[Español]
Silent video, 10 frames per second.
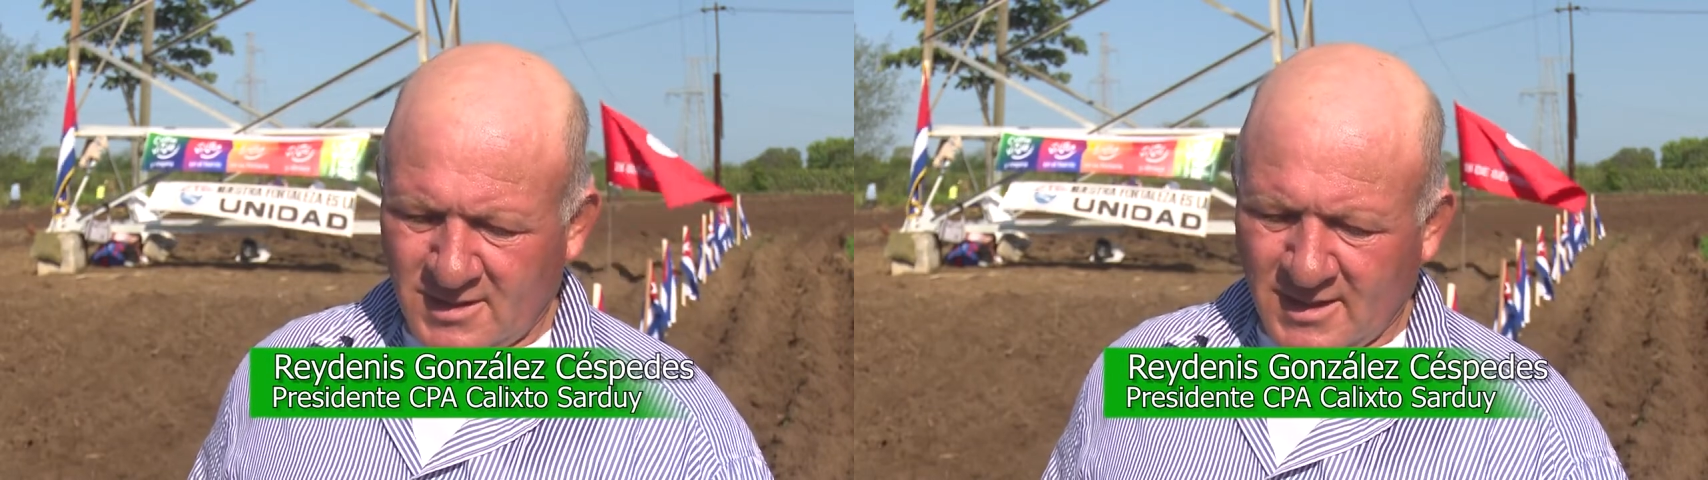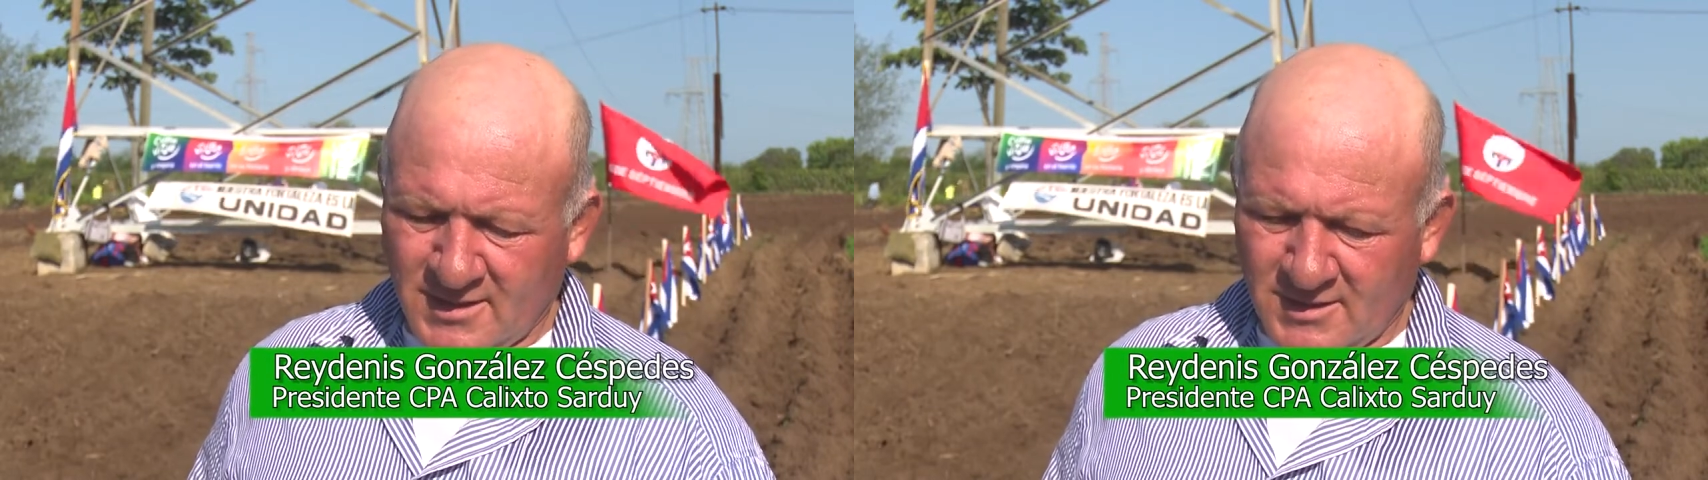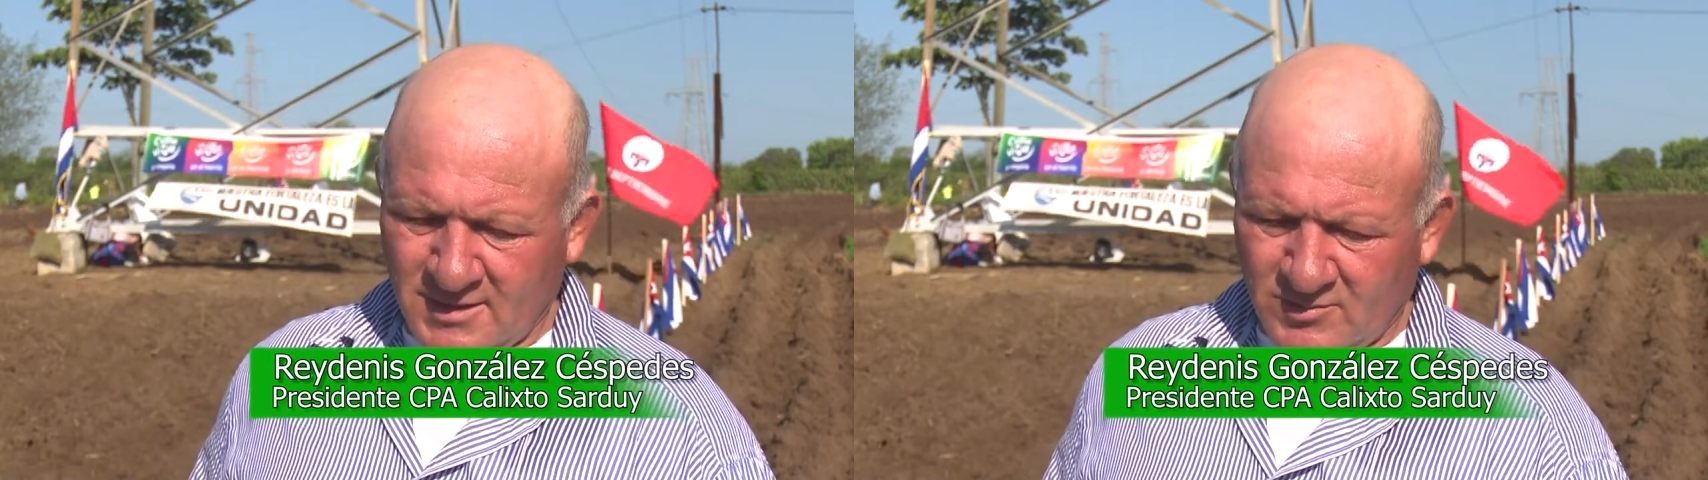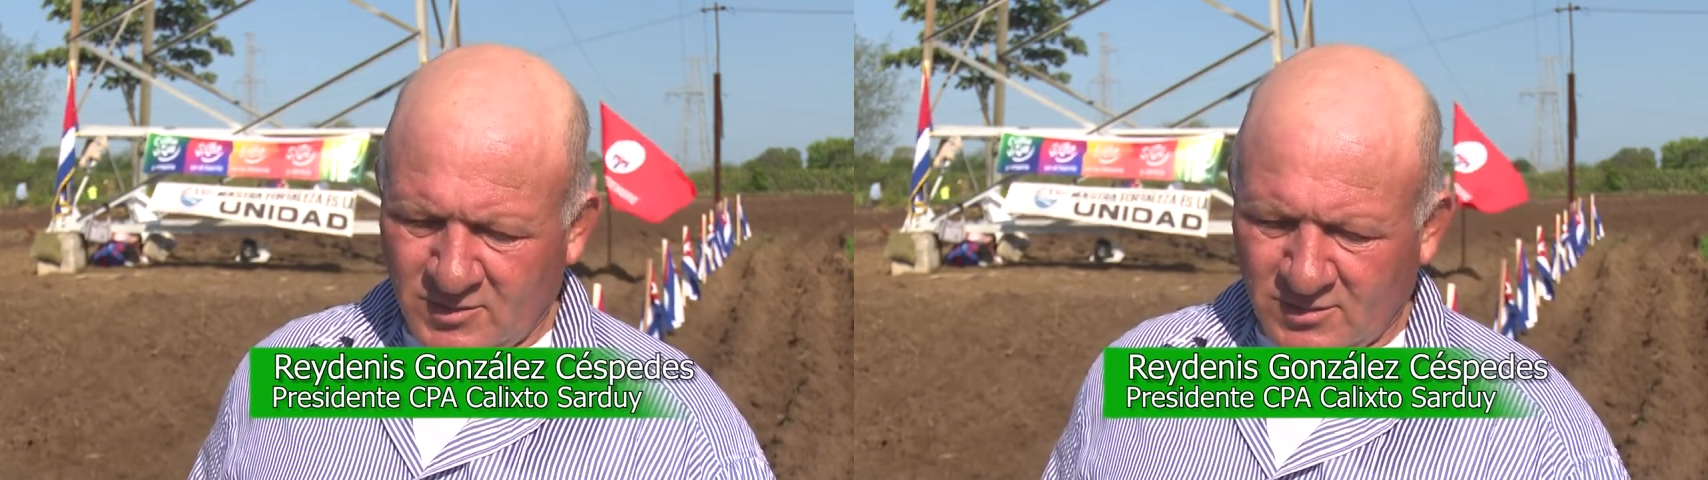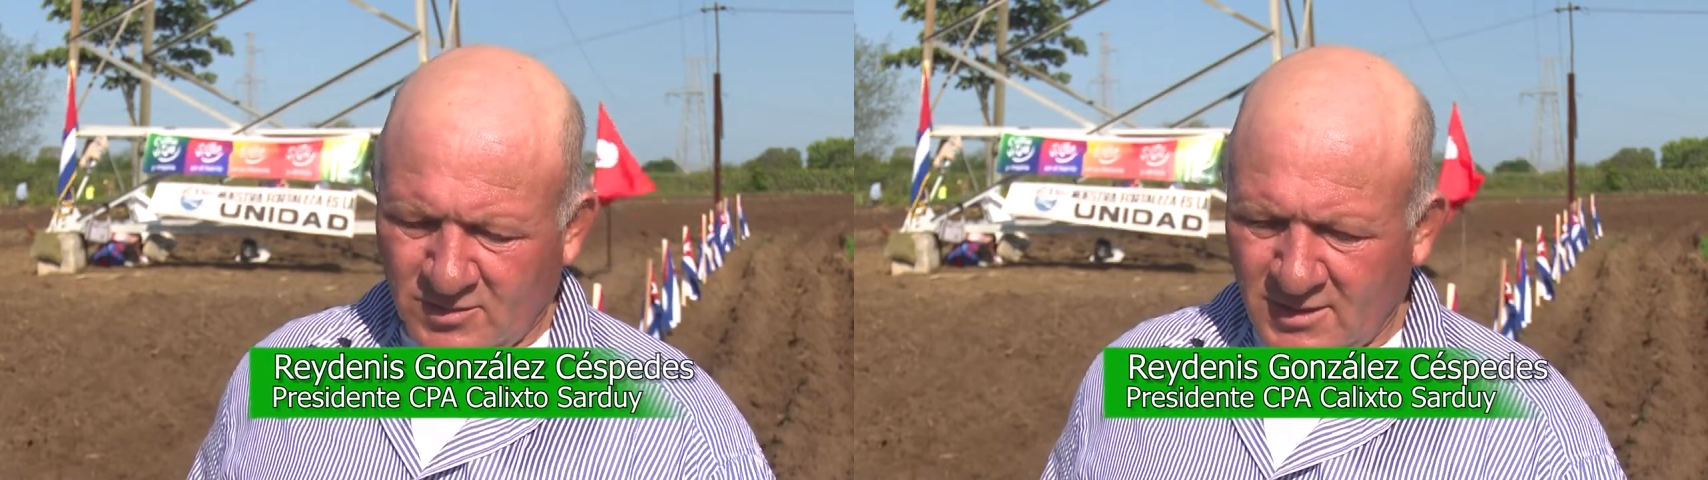carne tenemos
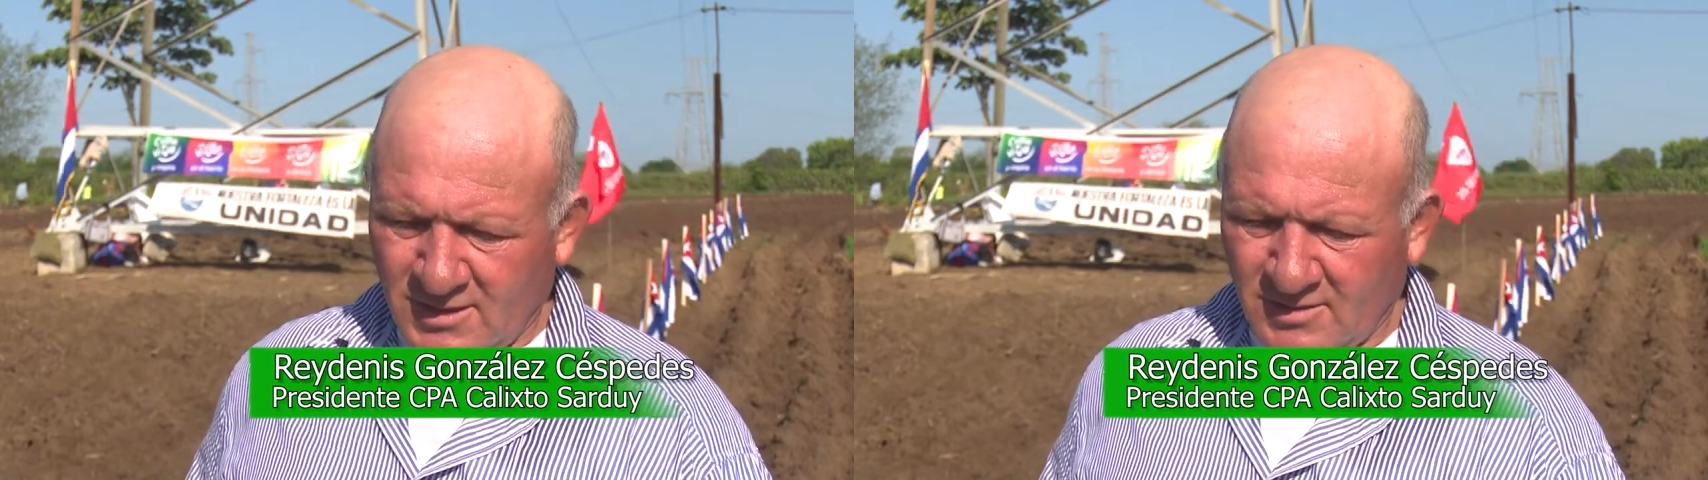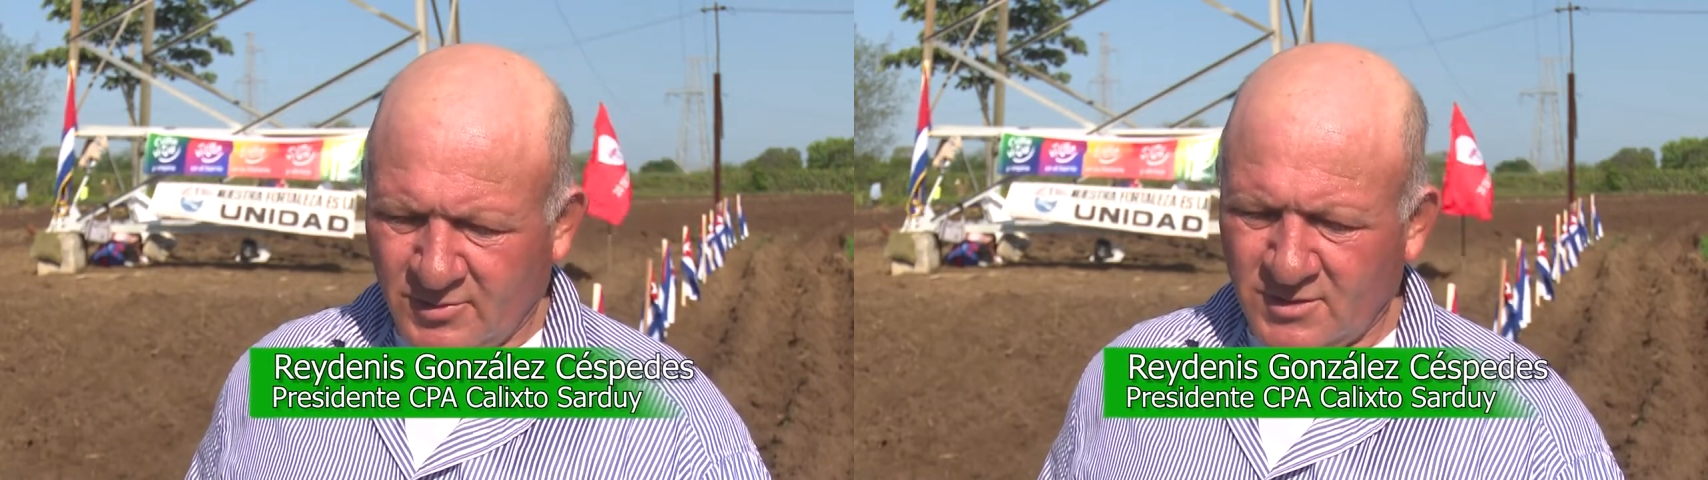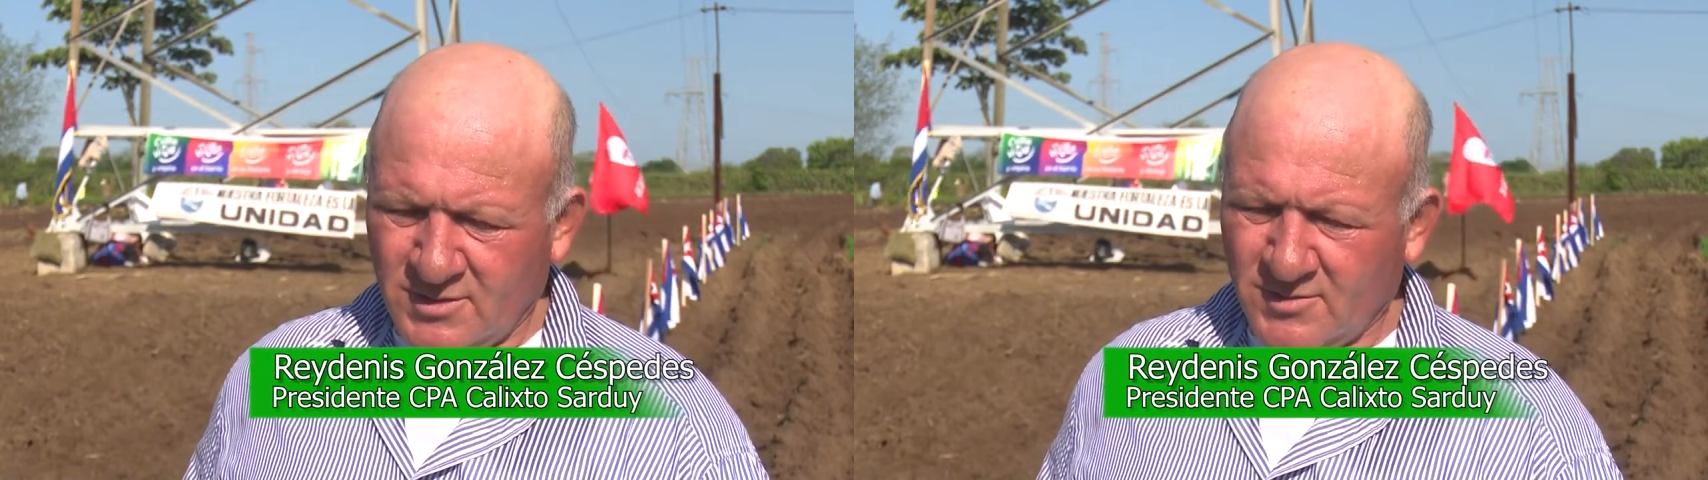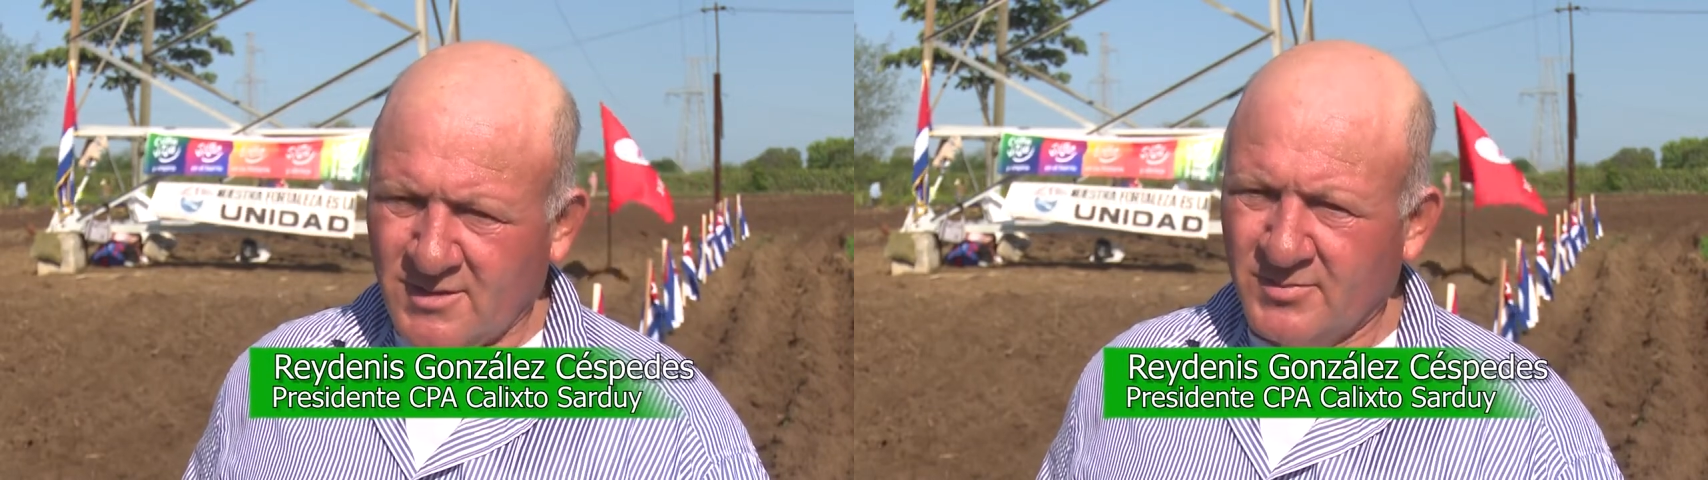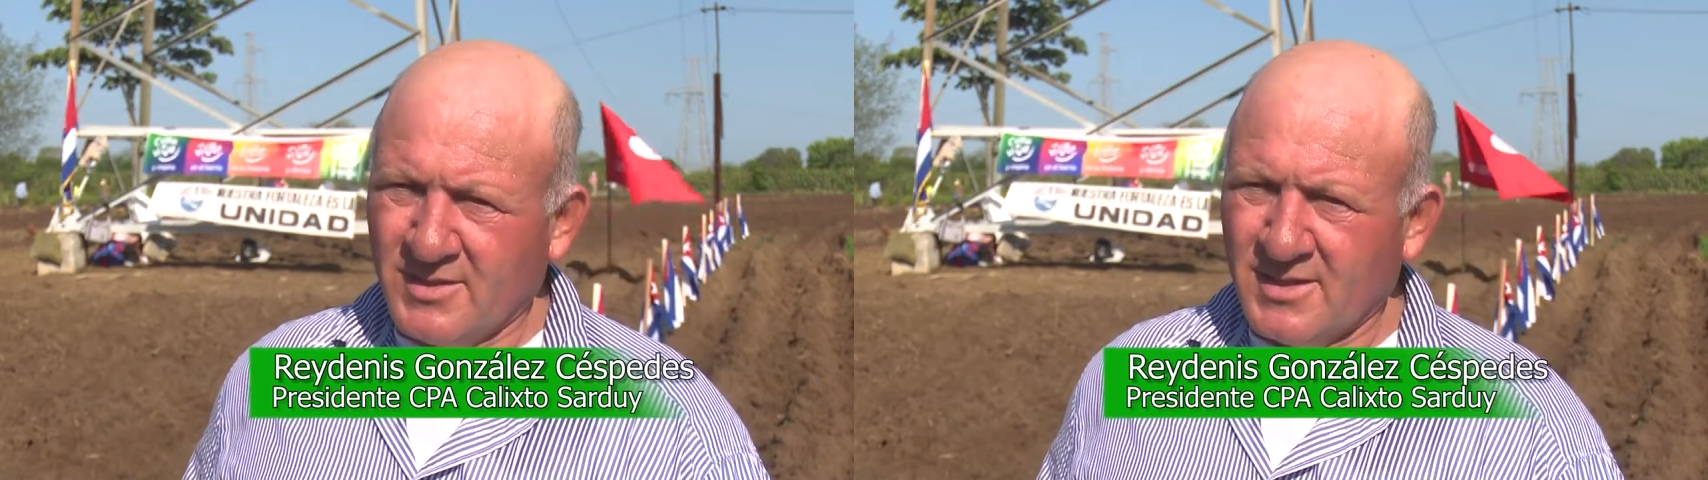una tonelada por encima
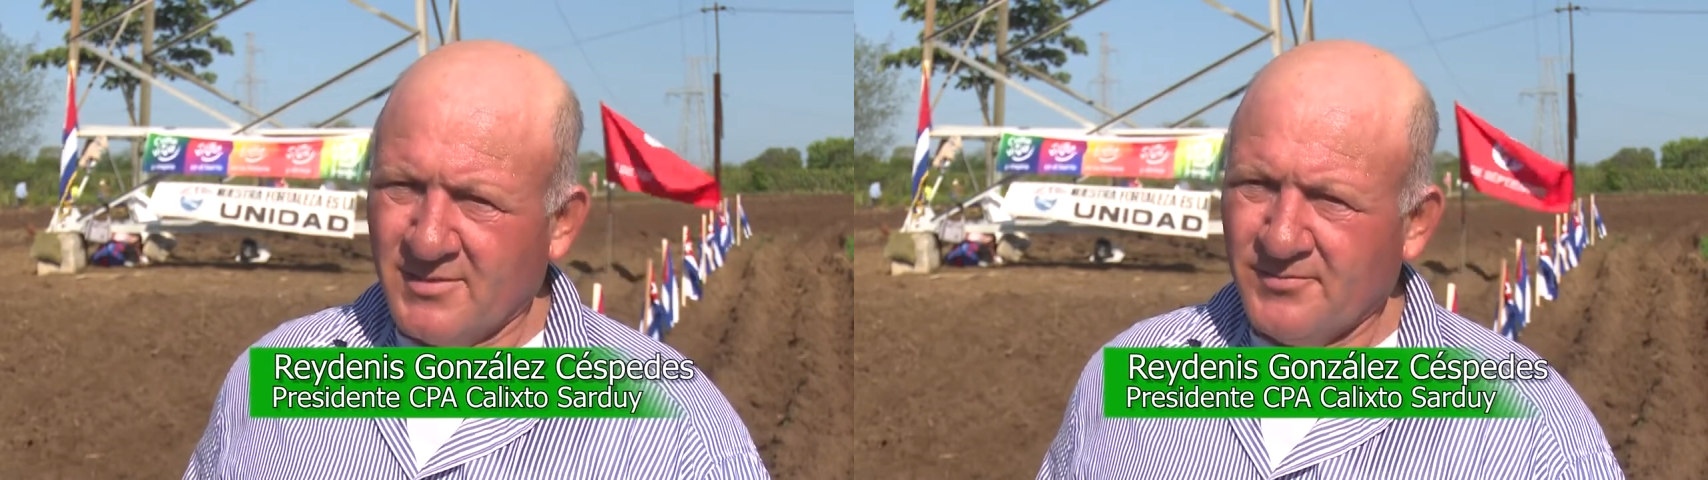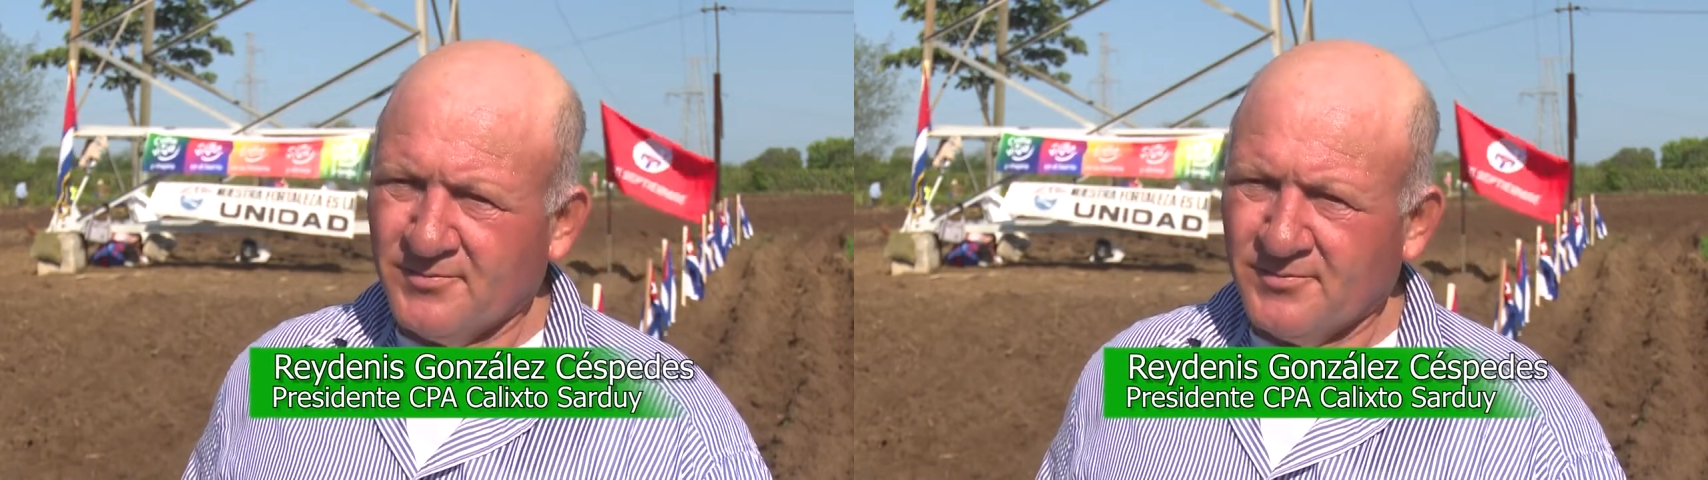del plan.